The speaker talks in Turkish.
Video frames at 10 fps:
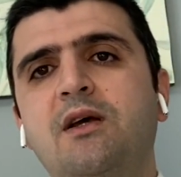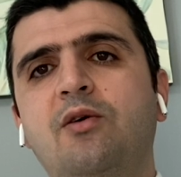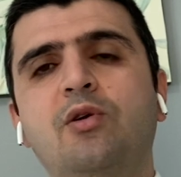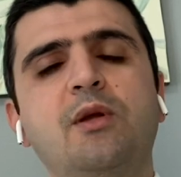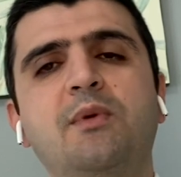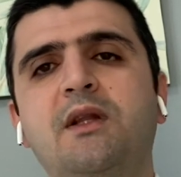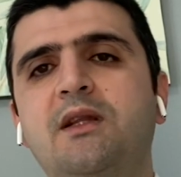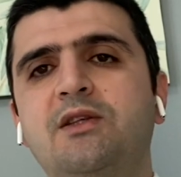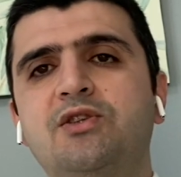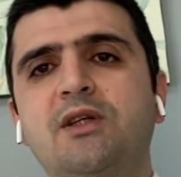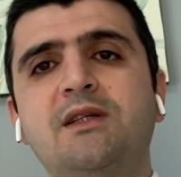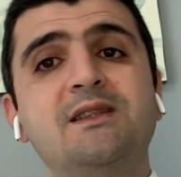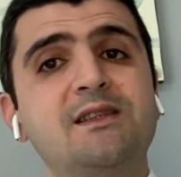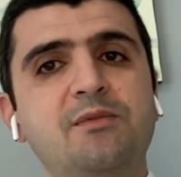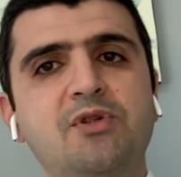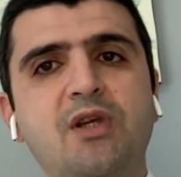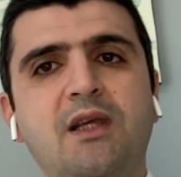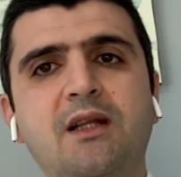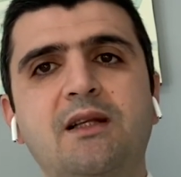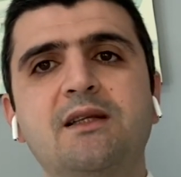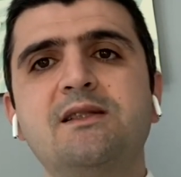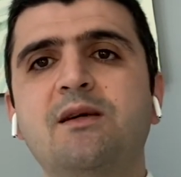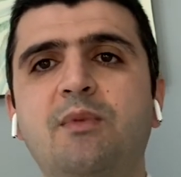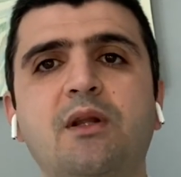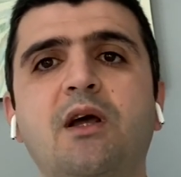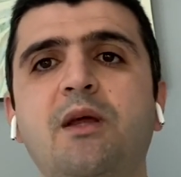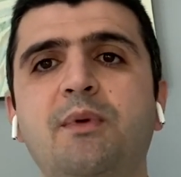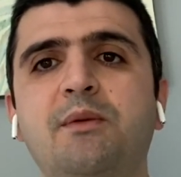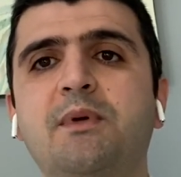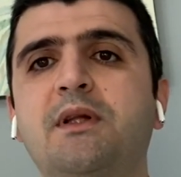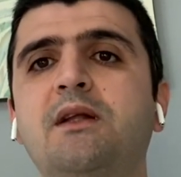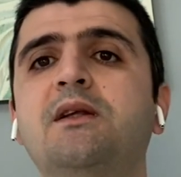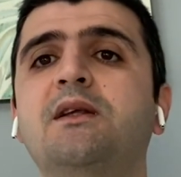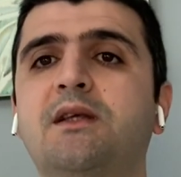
olabildiğince hızlı bir şekilde zaman kaybetmeden